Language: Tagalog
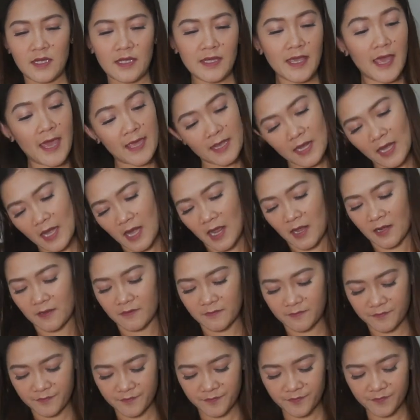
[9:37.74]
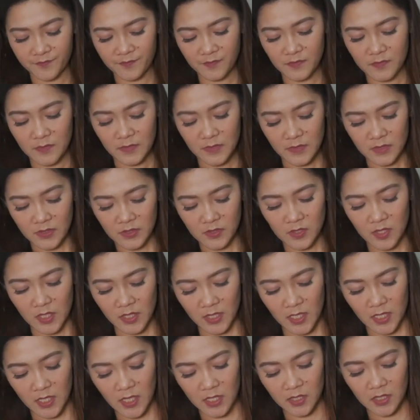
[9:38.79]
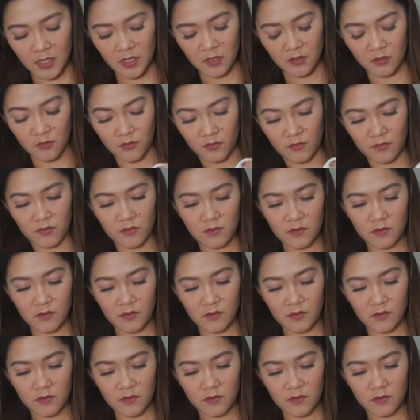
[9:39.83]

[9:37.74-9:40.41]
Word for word: carry lang. Dami natin ito.